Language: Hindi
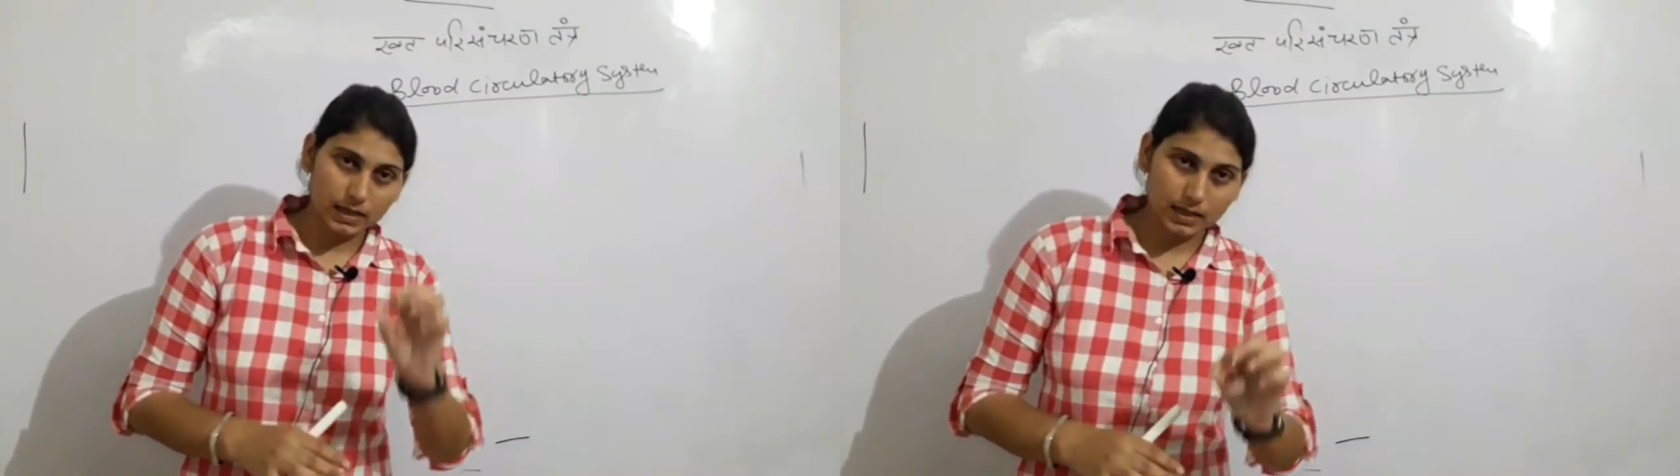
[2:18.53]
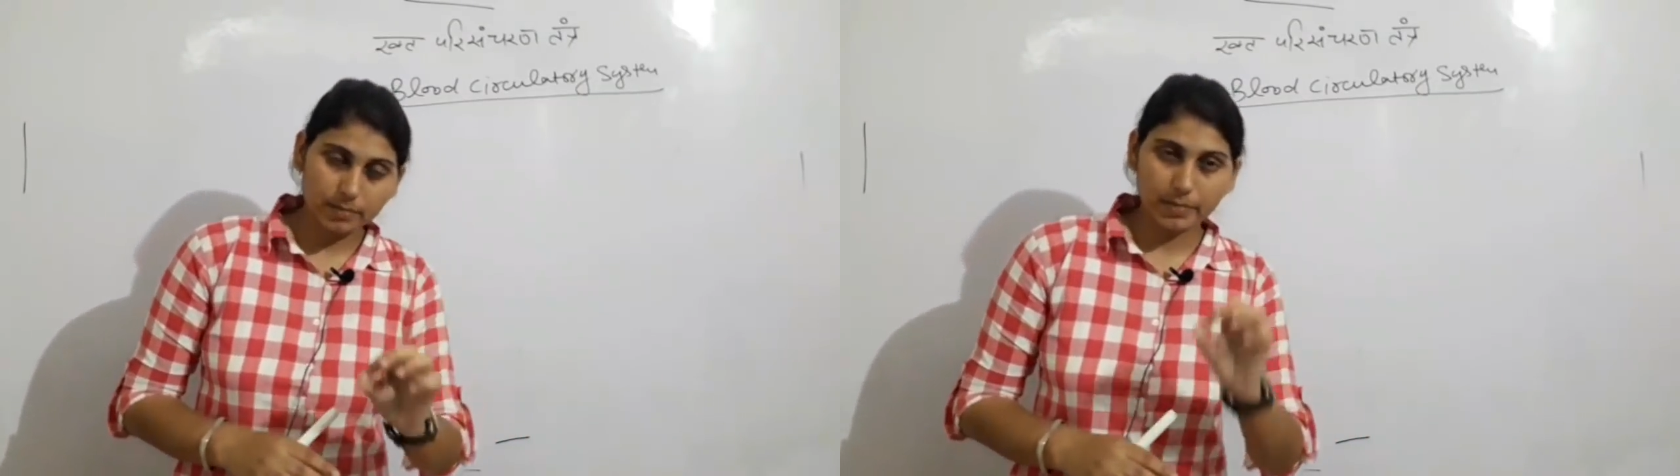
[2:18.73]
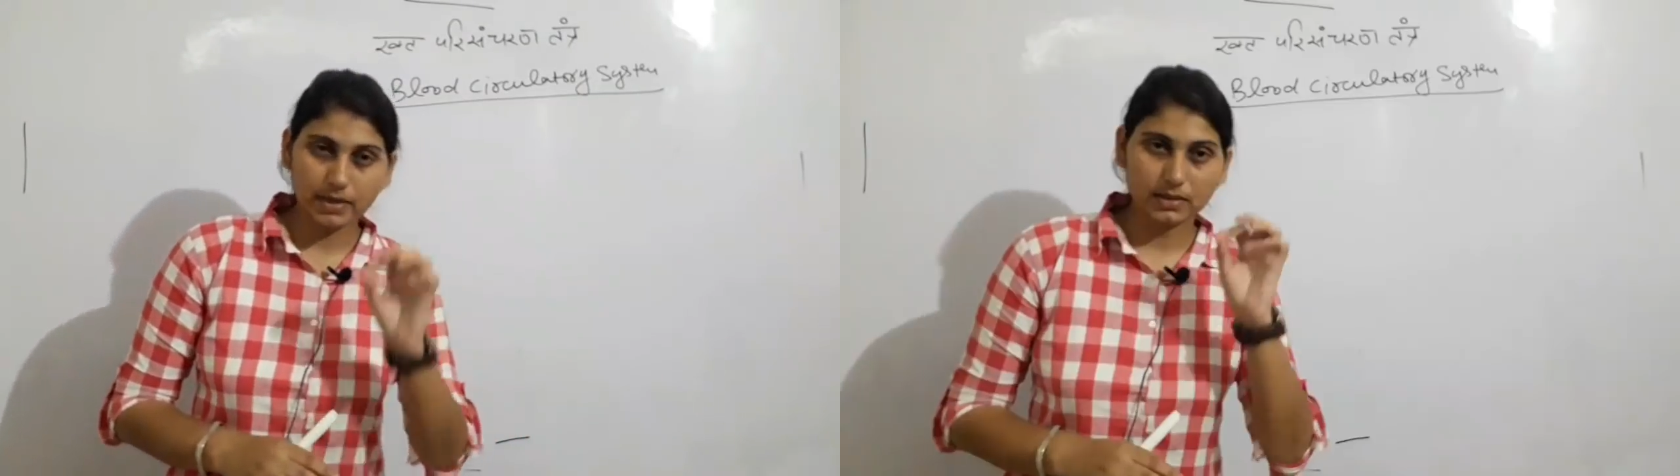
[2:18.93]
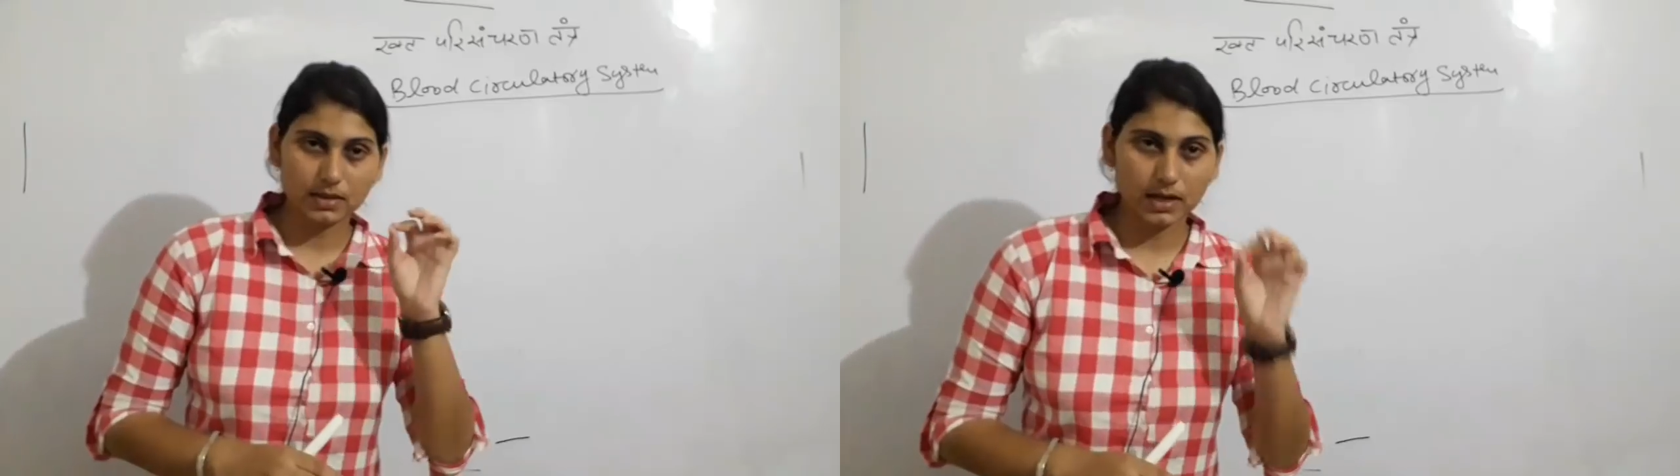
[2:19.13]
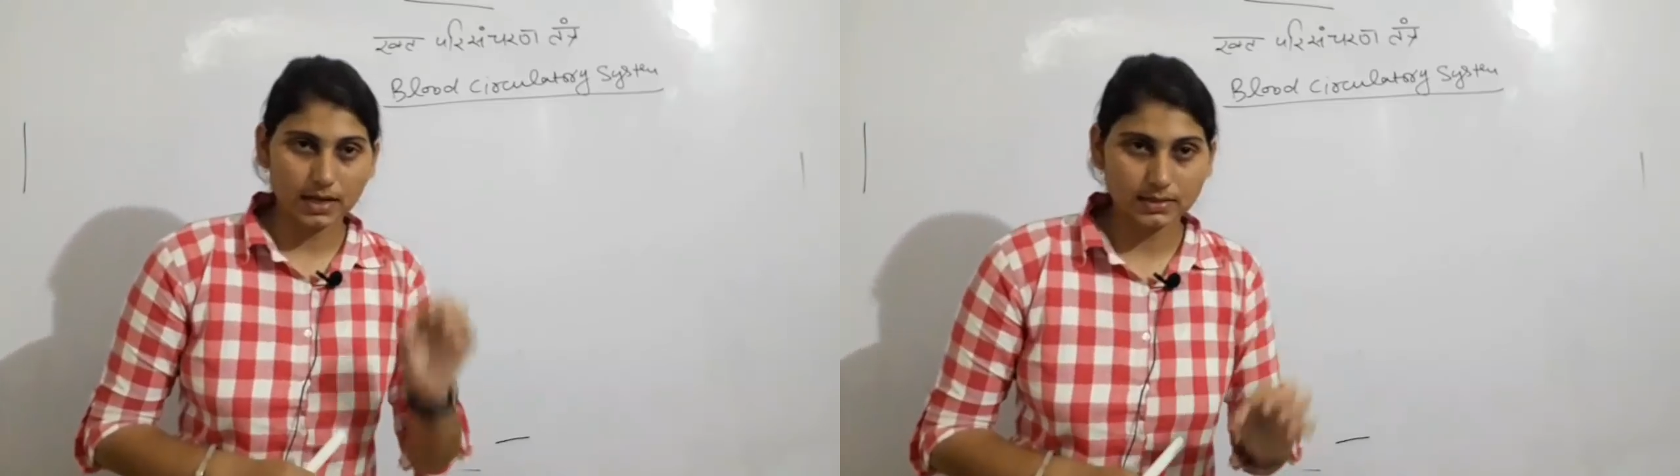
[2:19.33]

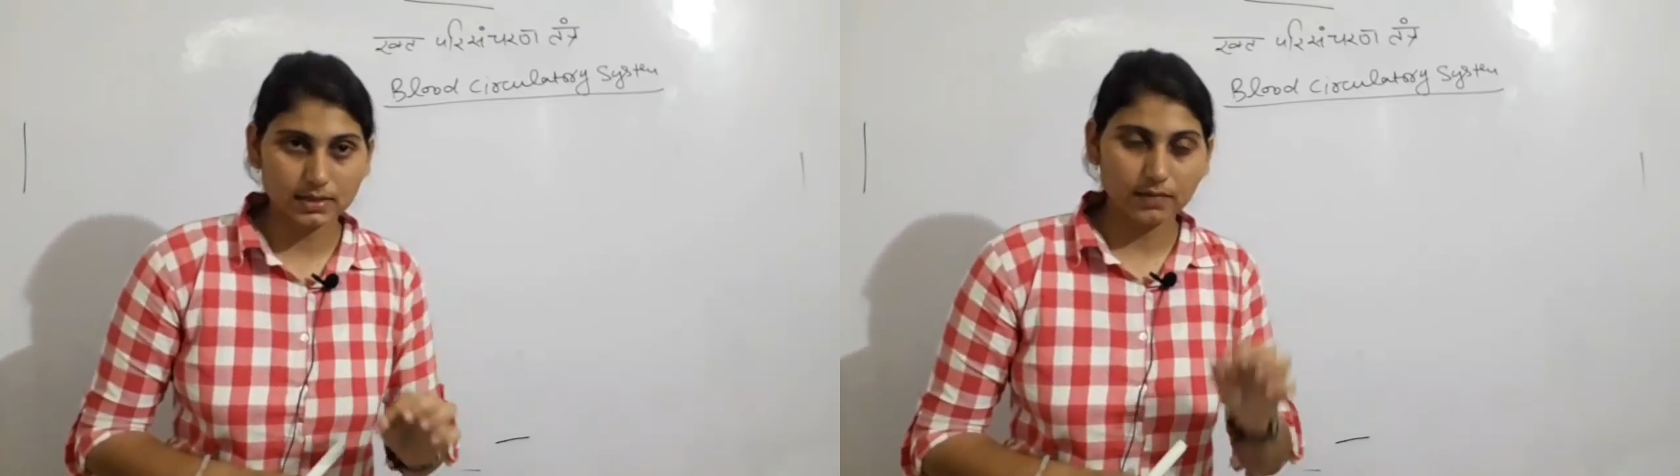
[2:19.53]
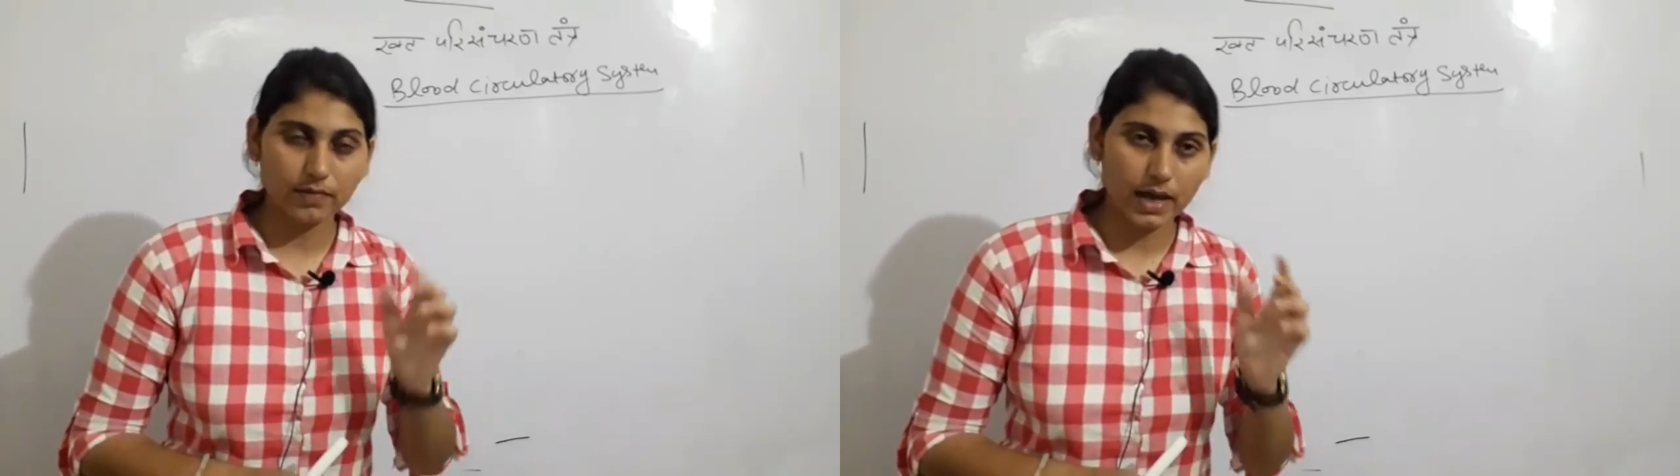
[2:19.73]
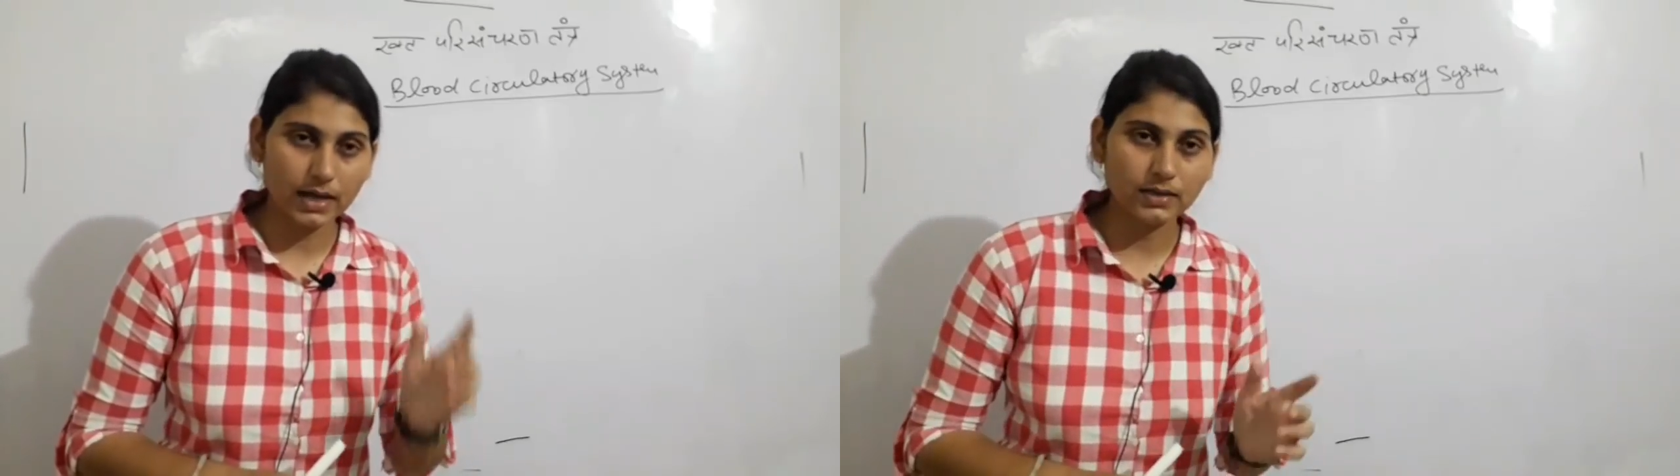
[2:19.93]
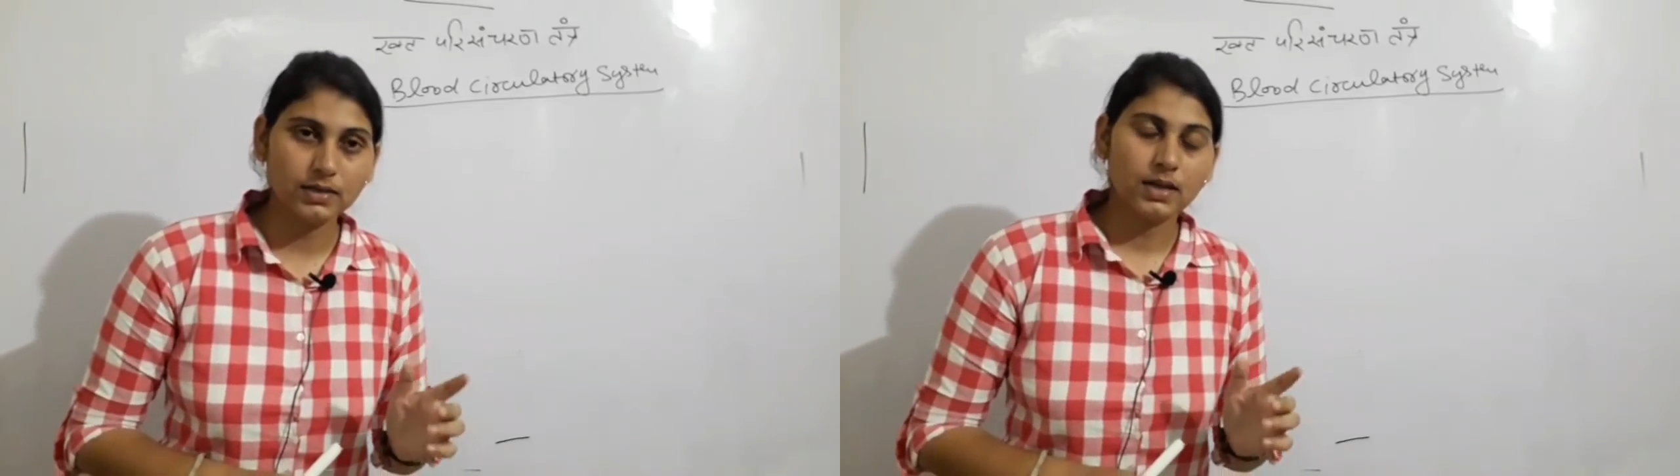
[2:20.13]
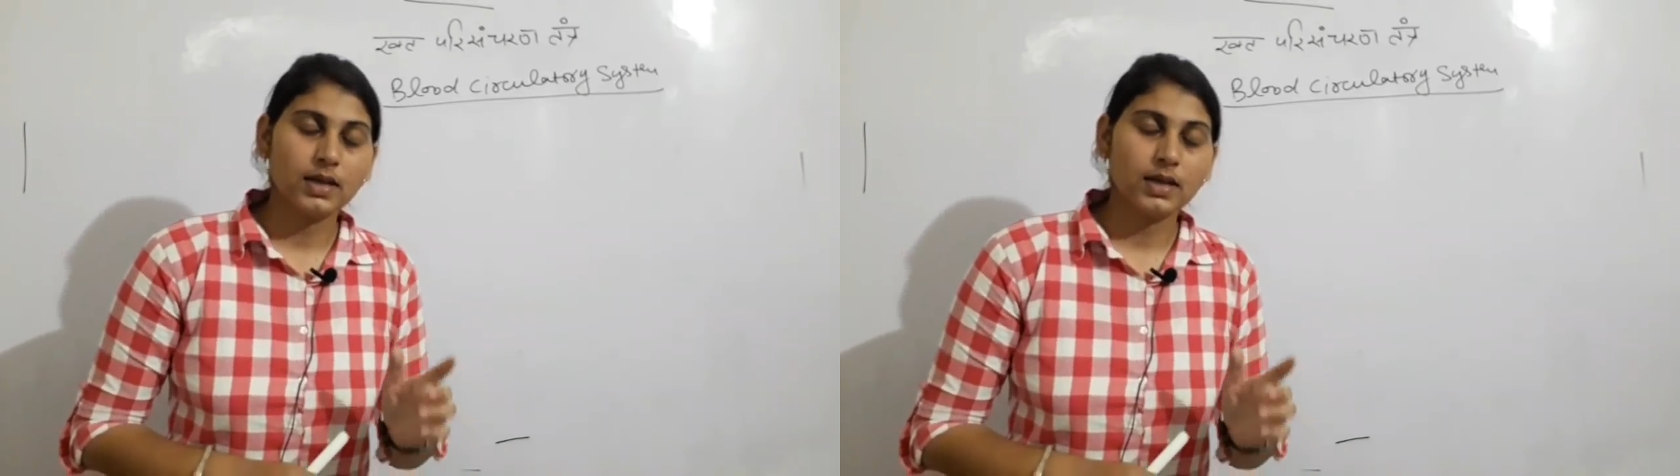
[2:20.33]
एकमात्र ऐसी वैन